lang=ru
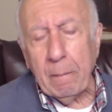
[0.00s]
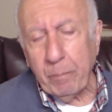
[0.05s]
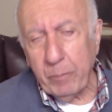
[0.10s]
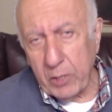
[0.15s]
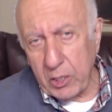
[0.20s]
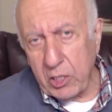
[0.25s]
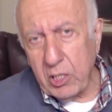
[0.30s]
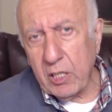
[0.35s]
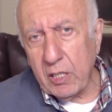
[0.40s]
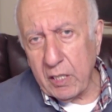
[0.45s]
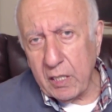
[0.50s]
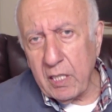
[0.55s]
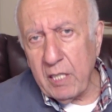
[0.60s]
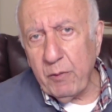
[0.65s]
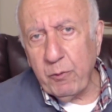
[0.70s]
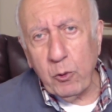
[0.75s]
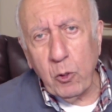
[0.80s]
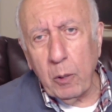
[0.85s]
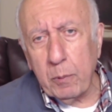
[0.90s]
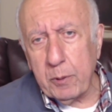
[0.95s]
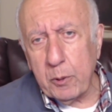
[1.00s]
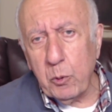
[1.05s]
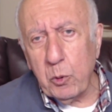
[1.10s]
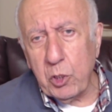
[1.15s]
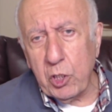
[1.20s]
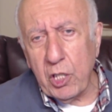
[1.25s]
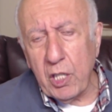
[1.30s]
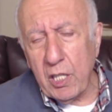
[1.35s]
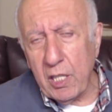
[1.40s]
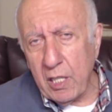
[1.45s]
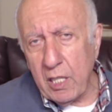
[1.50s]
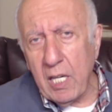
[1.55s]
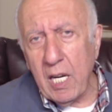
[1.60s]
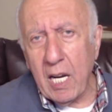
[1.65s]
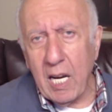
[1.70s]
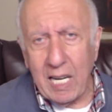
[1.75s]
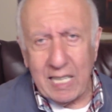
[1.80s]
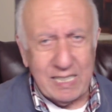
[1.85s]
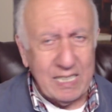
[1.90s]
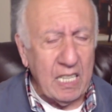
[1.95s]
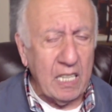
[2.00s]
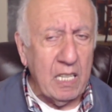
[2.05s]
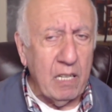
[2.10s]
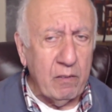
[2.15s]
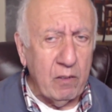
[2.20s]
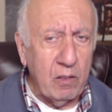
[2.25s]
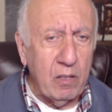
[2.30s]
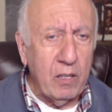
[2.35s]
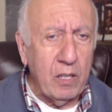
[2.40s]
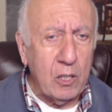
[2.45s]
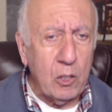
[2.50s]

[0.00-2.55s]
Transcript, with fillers: значит, ни в коем случае не останавливая